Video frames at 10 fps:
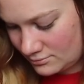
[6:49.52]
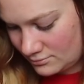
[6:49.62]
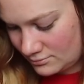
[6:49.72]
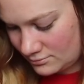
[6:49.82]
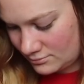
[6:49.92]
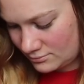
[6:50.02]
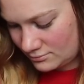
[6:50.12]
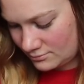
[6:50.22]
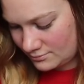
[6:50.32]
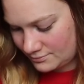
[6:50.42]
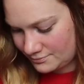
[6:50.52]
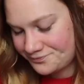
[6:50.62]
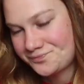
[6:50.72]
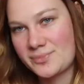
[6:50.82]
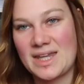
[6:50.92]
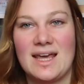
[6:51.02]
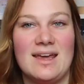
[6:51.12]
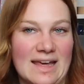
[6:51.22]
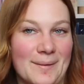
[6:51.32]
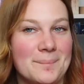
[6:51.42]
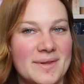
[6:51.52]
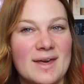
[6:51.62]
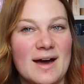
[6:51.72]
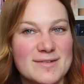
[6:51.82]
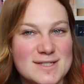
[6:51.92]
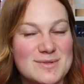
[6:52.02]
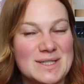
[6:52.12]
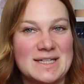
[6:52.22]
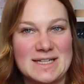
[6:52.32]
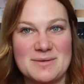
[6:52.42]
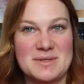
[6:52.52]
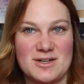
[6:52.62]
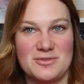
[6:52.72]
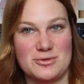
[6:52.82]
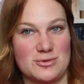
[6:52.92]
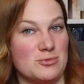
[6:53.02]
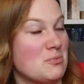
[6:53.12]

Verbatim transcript: wenn es mir nicht so gut geht. Ja, hier haben wir es wieder. Den hebe ich auch für so einen